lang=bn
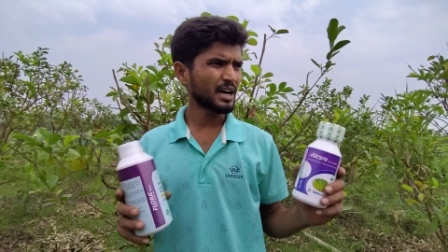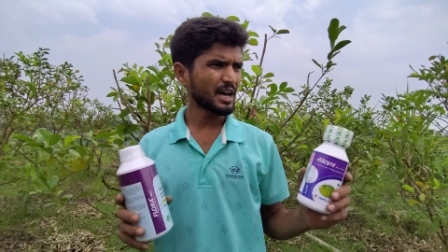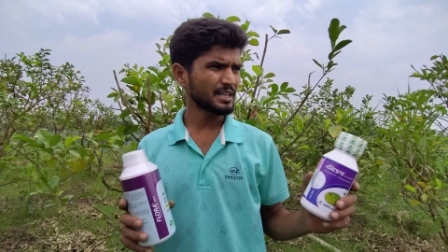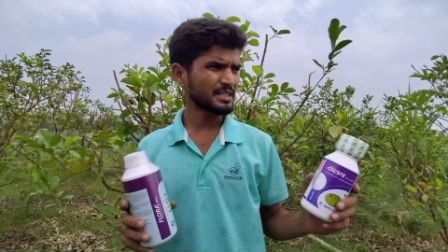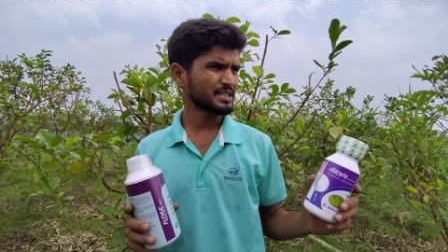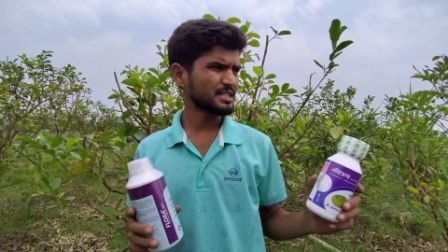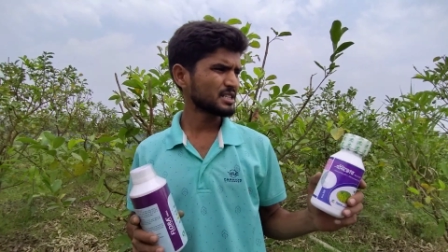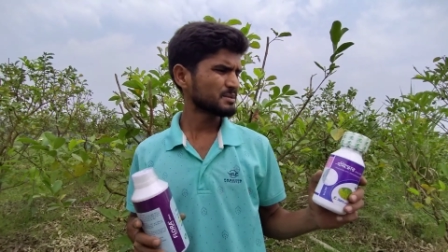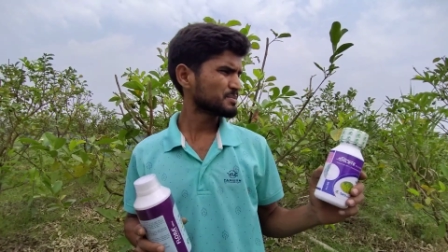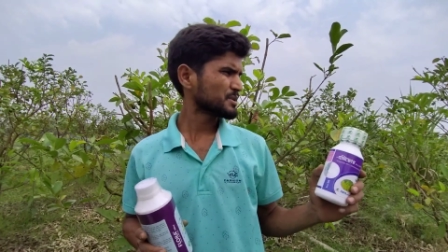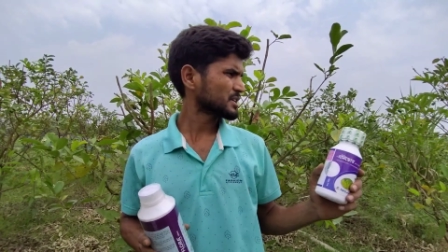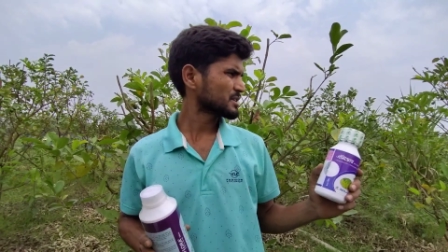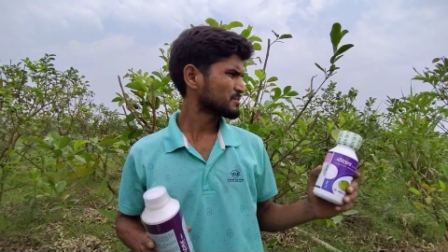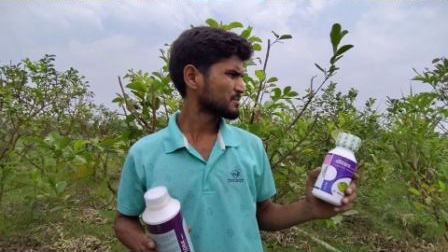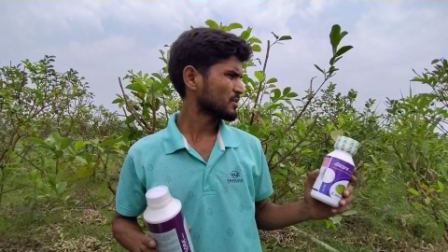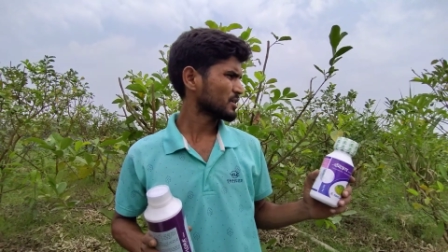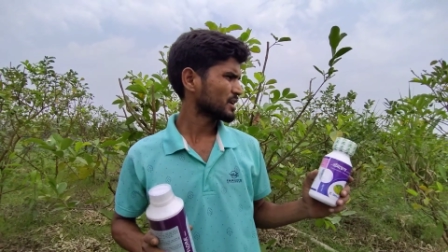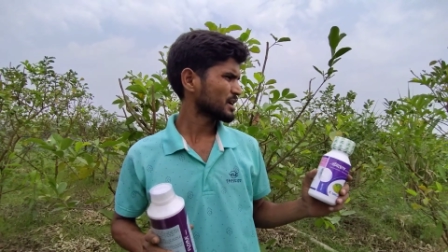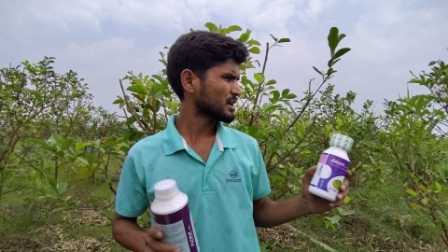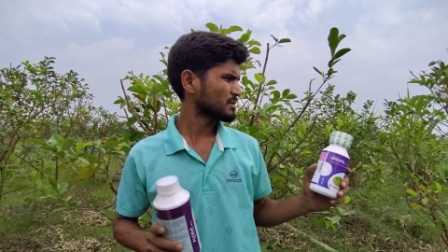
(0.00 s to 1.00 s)
গাছের
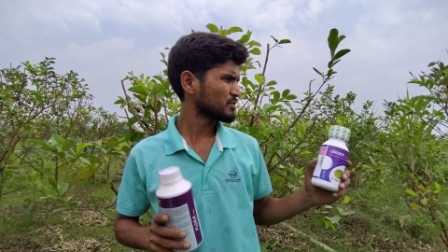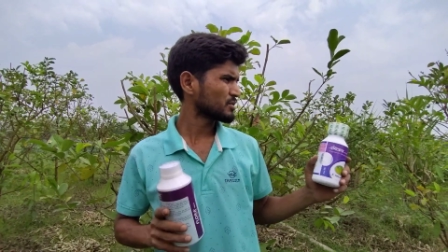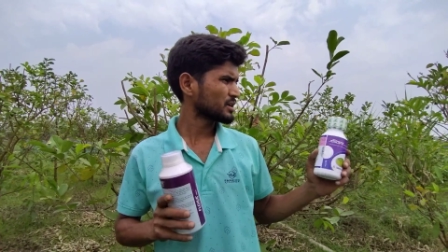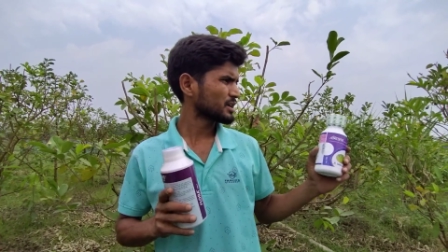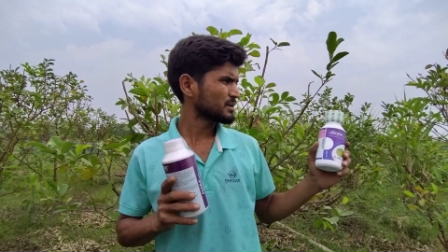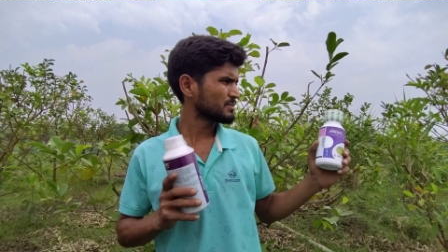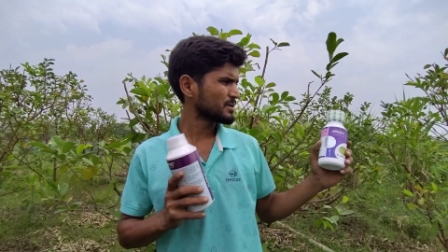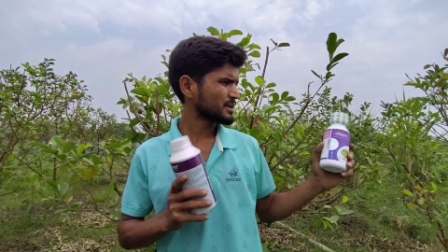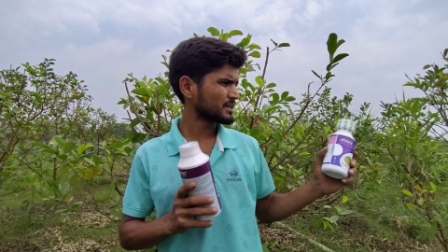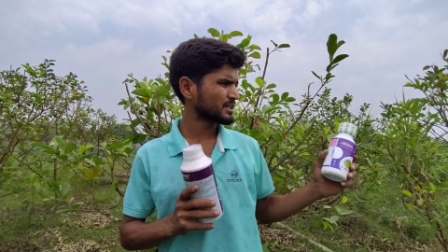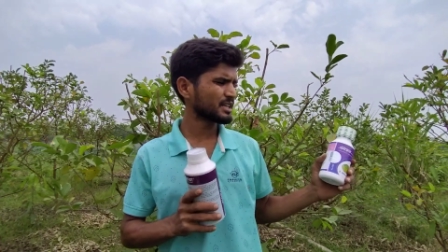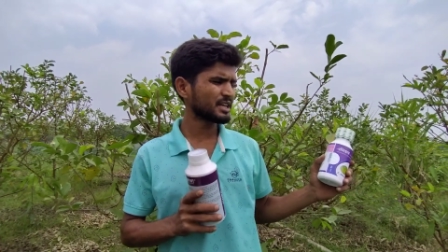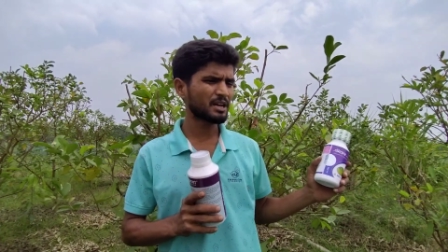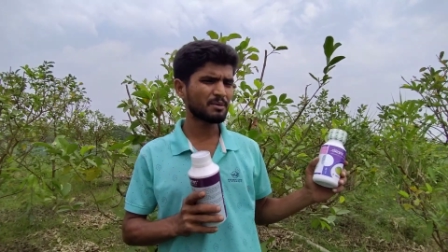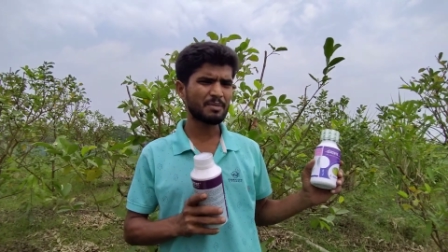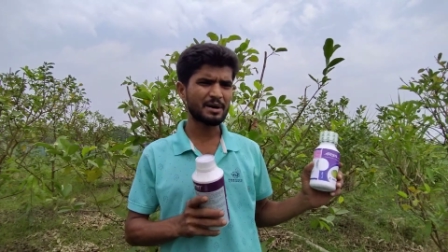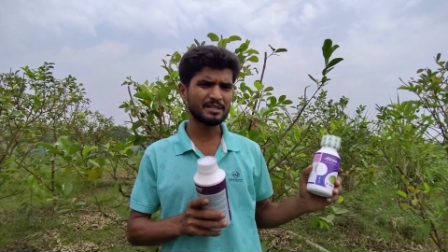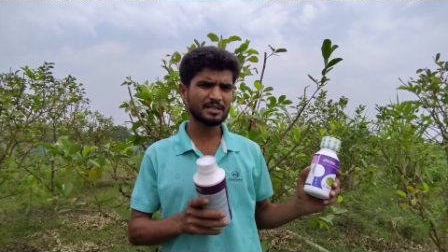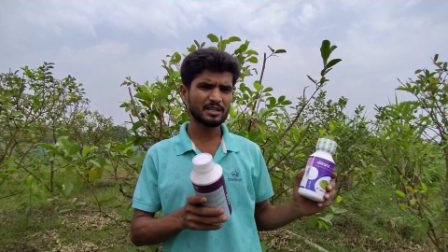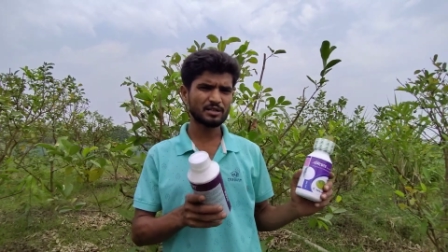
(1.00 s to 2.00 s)
ইফেক্ট পড়ে এবং ইফেক্ট
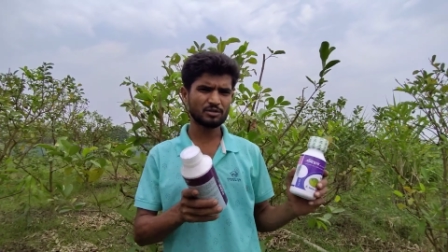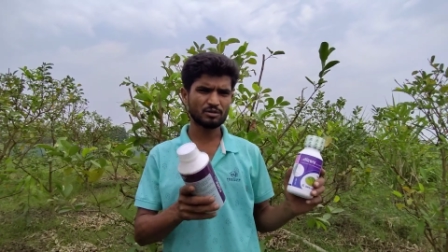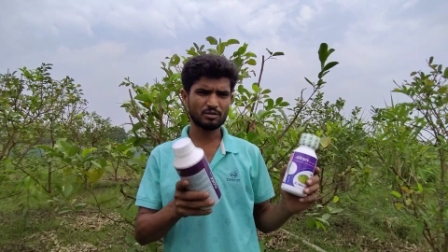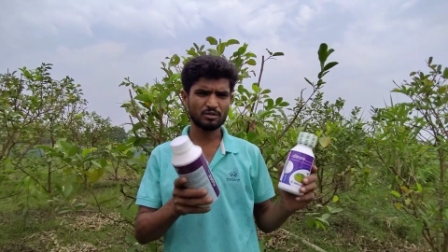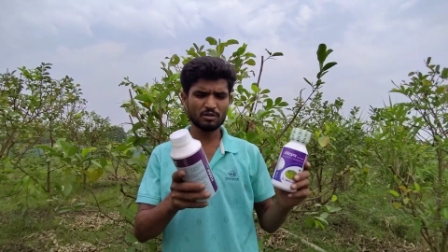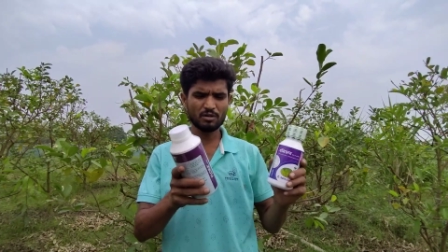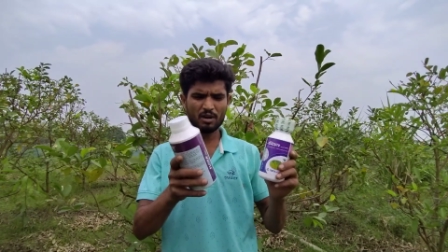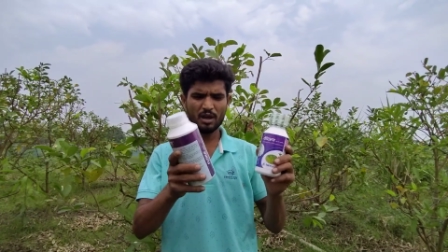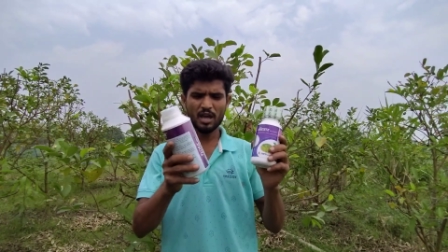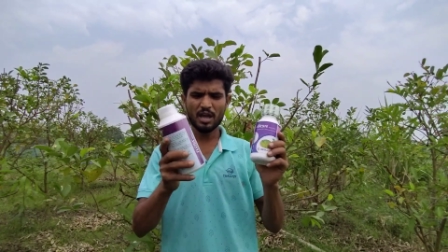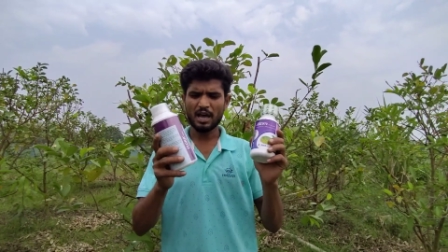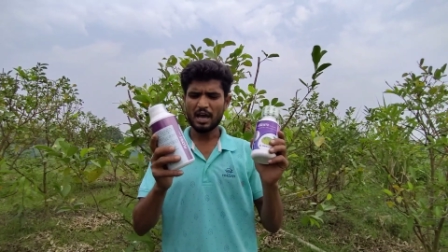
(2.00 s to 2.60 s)
থেকে বাঁচার জন্য